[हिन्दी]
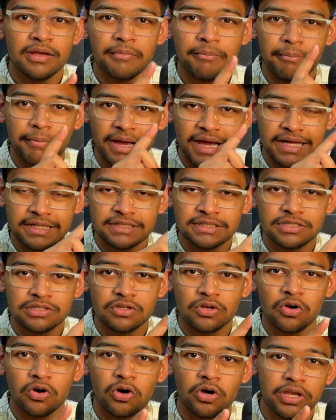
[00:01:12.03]
मैथ्स
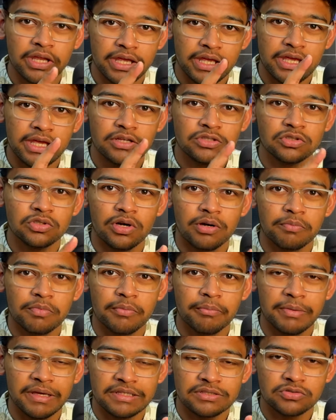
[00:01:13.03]
और एक जो आपका
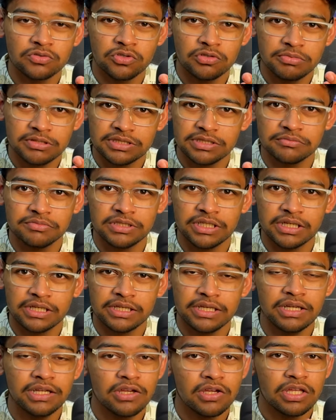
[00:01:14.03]
बेस्ट कोई भी सब्जेक्ट
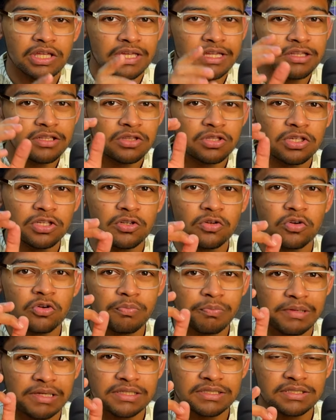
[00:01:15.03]
है इन तीनों को
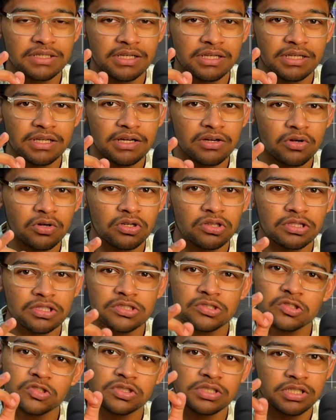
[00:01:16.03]
प्लस करना और
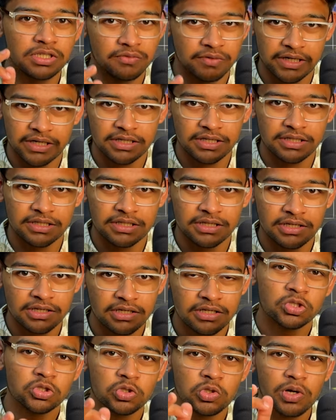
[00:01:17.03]
300 से डिवाइड कर देना
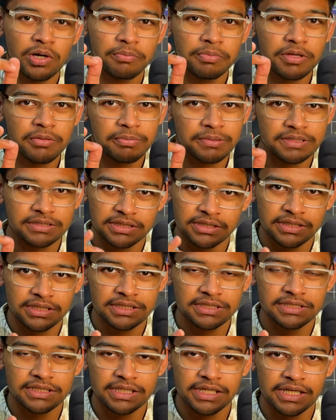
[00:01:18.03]
जो आपकी
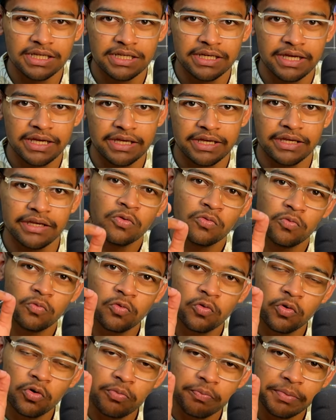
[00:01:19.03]
परसेंटेज निकल के आएगी
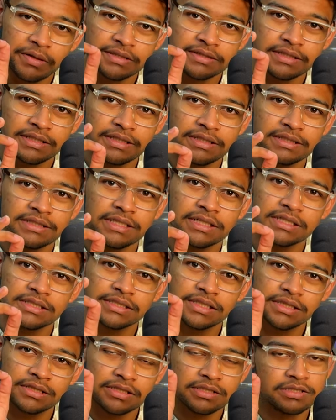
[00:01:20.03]
वो परसेंटेज अगर
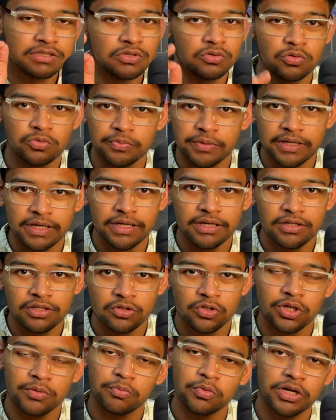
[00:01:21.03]
सत्तर से ऊपर है
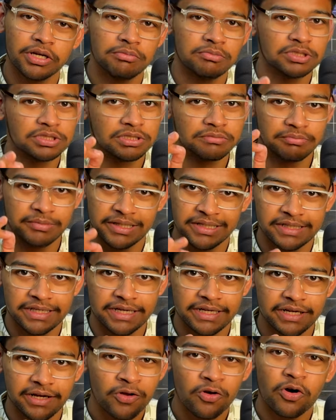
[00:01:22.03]
तो आपको एडमिशन मिल
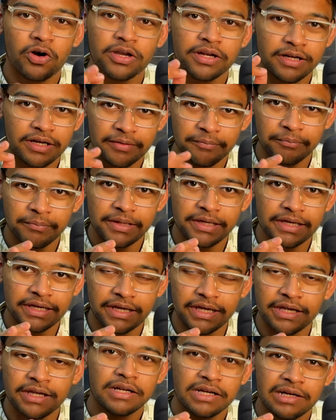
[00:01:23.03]
जाएगा और कम भी है
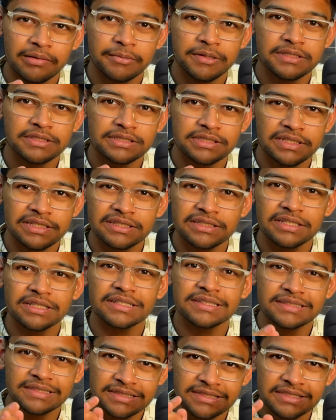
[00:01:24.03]
कम इन सेंस अगर
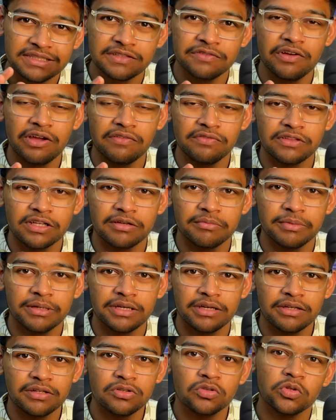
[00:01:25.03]
65 तक भी
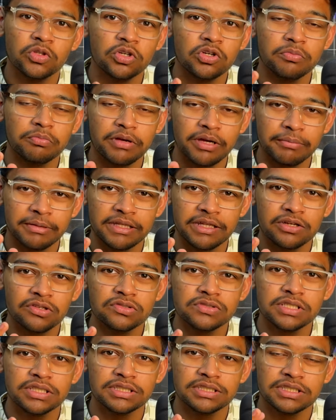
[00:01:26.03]
है तो देखो मैं बता रहा
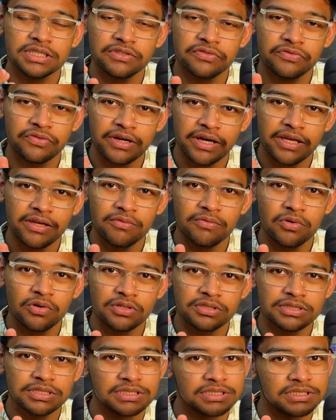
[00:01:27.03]
हूँ 65
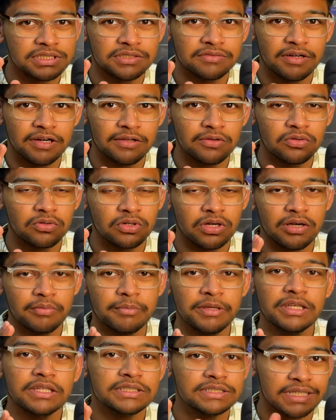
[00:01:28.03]
और 60 वालों का
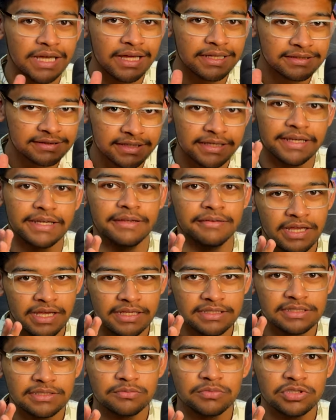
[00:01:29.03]
भी चांस है
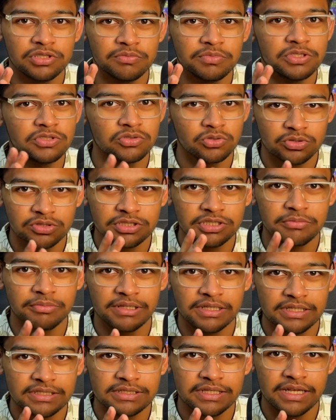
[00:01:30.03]
ऐसा मुझे अपनी सोर्स से
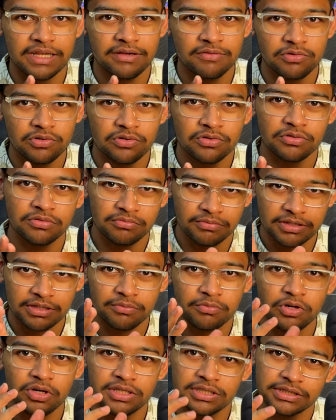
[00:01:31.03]
पता चला है वो
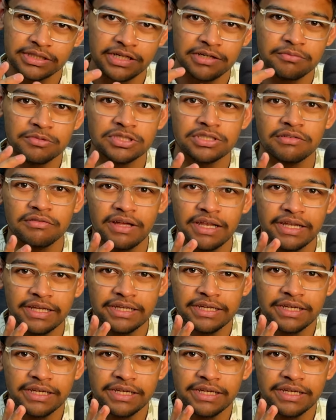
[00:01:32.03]
मतलब कॉलेज के एडमिशन वाले ही